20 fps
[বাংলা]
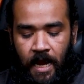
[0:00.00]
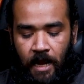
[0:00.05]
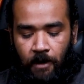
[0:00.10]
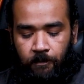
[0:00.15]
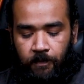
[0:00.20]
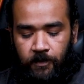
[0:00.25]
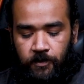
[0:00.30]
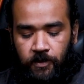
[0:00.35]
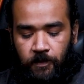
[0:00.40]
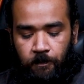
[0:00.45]

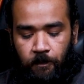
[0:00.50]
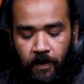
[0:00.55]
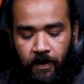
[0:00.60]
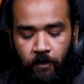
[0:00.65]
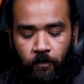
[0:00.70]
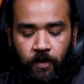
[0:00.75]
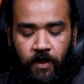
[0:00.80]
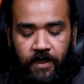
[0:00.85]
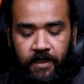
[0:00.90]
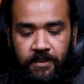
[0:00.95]
আপনি যদি
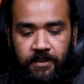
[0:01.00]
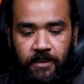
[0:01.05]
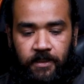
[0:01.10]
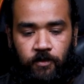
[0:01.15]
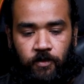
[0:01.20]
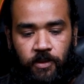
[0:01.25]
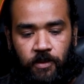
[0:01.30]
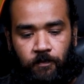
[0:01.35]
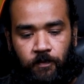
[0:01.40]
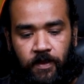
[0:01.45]
পাওয়ার কানেক্টরের
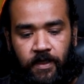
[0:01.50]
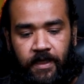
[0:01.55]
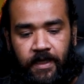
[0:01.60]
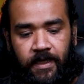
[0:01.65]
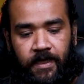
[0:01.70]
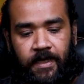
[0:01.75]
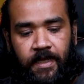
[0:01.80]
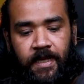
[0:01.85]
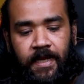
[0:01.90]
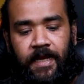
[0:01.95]
কথা বলেন
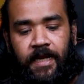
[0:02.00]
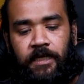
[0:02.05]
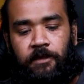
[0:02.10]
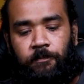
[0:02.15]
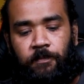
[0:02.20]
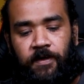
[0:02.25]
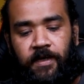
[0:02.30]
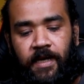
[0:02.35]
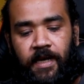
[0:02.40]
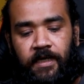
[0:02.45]
এখানে এইট
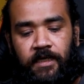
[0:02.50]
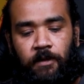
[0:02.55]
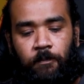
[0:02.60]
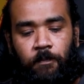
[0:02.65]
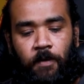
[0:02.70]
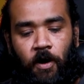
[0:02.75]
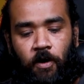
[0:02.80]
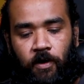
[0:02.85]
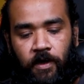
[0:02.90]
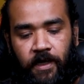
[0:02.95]
পিনের একটা
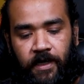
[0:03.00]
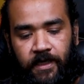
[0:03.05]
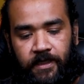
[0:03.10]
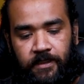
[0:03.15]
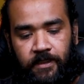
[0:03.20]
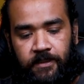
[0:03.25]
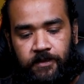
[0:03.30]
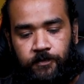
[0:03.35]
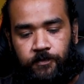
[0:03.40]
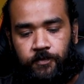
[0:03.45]
পাওয়ার
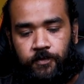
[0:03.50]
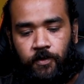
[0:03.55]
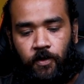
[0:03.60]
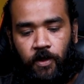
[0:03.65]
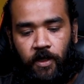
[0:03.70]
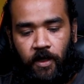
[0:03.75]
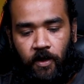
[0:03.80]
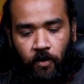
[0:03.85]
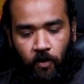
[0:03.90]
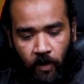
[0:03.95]
কানেক্টার ইউজ
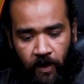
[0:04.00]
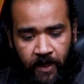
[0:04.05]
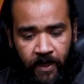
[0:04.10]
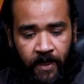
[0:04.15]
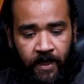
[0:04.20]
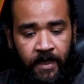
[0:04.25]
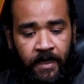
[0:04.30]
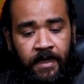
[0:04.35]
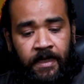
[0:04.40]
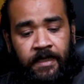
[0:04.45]
করা হয়
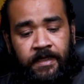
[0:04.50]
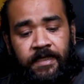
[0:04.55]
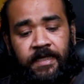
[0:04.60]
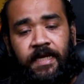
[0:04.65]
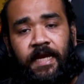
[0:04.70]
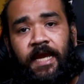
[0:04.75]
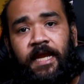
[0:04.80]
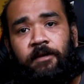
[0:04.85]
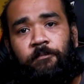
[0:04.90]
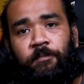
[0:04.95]

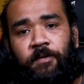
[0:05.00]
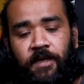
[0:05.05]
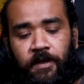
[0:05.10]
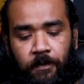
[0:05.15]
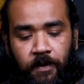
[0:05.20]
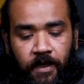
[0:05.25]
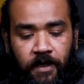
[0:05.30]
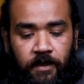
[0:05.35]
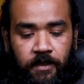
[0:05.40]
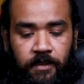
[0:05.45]
ঠিক এইট পিনের
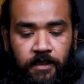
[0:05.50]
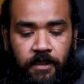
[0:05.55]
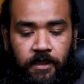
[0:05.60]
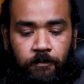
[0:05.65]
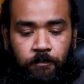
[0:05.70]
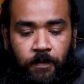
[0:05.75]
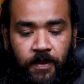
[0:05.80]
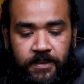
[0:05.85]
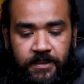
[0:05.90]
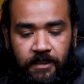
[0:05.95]

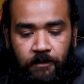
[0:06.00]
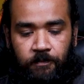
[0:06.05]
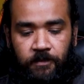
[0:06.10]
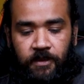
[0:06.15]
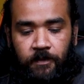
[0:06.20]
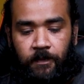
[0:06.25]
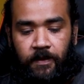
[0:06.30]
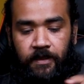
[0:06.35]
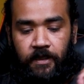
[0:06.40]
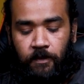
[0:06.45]
কানেক্টরের পাশে আপনি
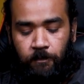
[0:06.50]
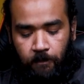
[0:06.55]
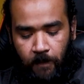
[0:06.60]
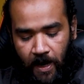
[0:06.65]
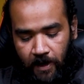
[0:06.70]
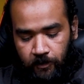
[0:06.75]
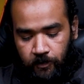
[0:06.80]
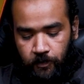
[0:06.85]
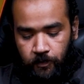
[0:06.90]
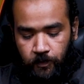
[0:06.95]
দেখবেন একটা
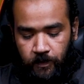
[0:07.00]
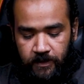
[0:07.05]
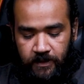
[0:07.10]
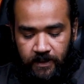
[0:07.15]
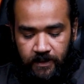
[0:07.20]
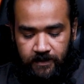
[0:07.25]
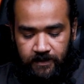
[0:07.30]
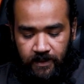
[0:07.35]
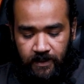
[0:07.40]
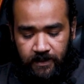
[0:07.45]
বায়ো সুইচ
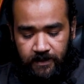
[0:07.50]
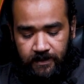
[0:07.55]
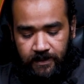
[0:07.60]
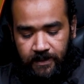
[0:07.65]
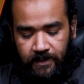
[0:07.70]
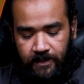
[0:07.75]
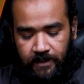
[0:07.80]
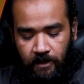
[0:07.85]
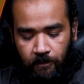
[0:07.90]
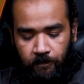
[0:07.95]
আছে
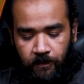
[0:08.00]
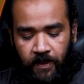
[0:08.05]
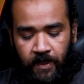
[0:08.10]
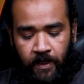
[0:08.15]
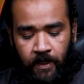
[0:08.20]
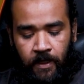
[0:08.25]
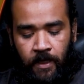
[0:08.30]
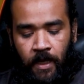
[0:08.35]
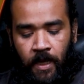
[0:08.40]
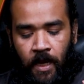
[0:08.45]
যেটা দিয়ে আপনি
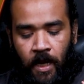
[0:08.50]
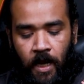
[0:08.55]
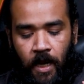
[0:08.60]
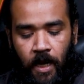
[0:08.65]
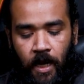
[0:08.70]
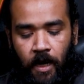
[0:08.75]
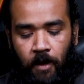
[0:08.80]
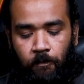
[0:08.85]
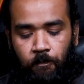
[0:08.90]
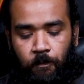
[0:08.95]

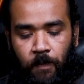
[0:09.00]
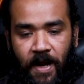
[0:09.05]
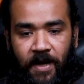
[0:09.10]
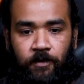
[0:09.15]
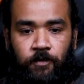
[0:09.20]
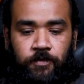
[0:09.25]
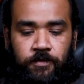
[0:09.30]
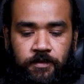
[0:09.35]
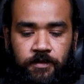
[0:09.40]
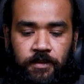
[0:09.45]

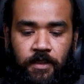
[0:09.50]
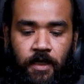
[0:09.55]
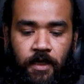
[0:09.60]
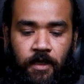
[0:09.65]
বায়োস